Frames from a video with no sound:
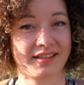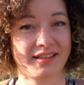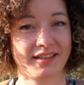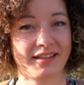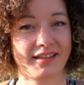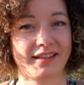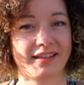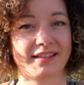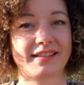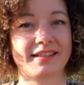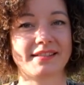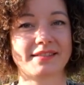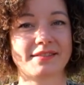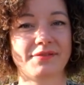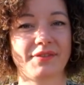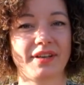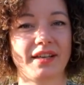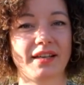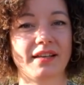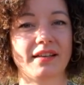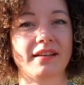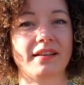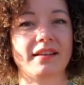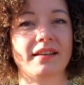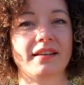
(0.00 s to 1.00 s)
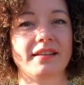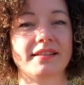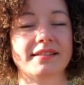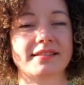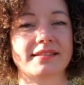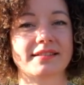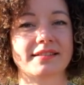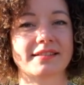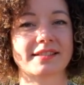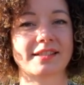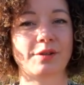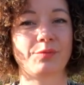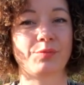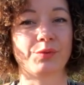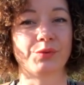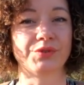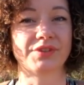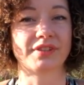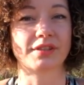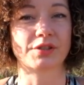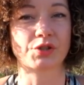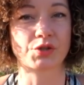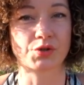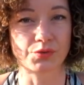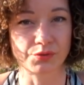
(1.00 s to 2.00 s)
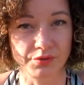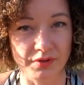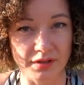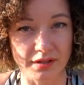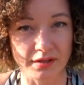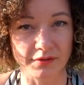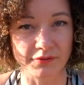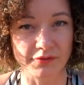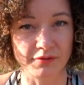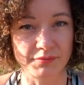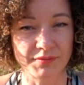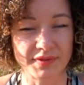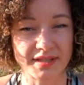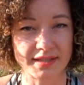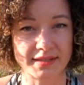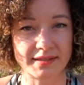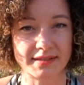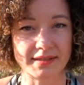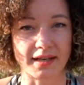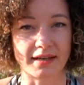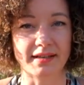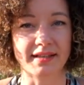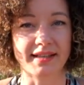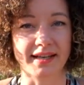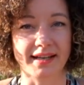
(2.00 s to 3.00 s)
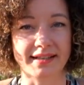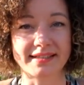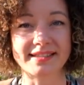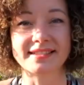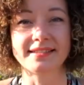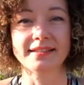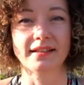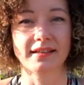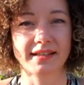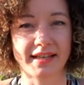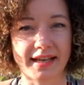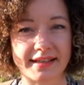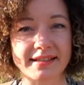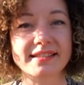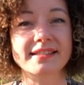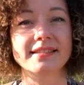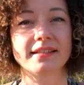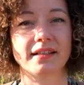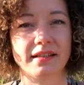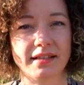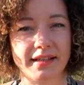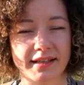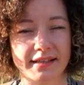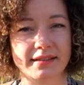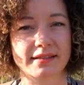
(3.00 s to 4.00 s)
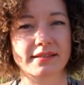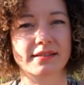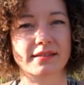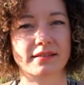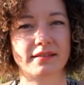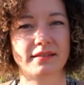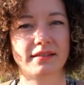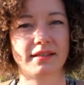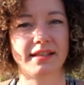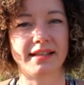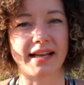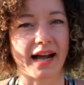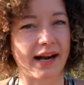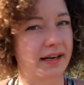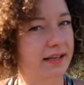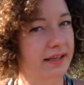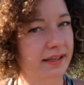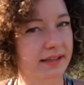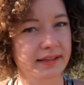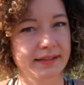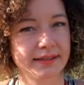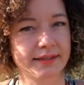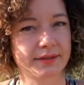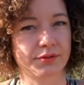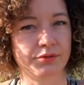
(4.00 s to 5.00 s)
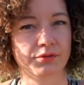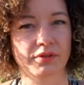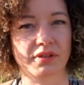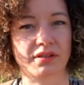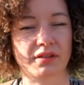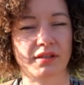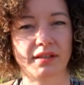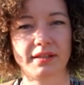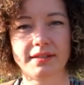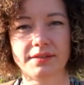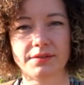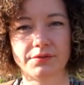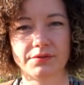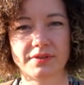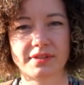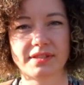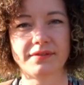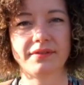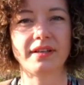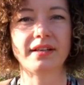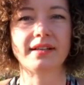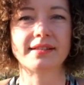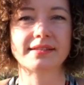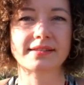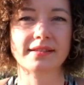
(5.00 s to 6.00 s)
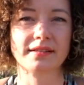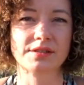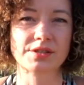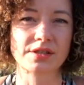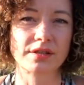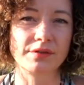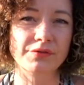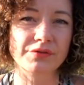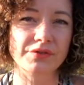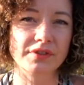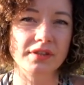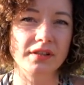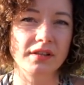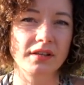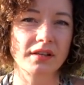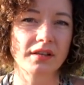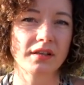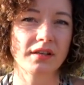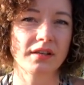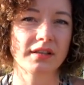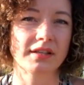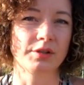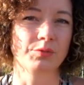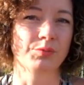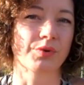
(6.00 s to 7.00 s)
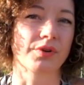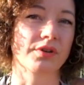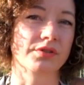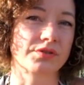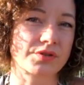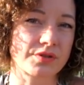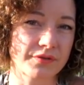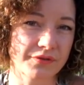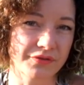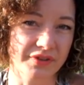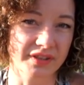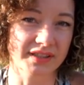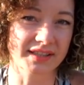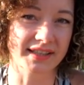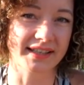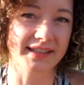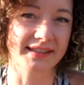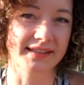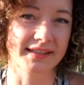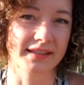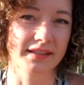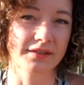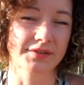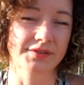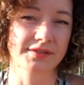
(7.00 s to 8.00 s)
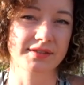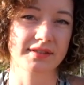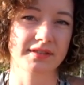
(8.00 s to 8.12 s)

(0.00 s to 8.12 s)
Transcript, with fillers: Deswegen ist das Gebot der Stunde für mich Allianzen, Allianzen, Allianzen. In alle Richtungen, Richtung Zivilgesellschaft, den Branchenvertretern aus der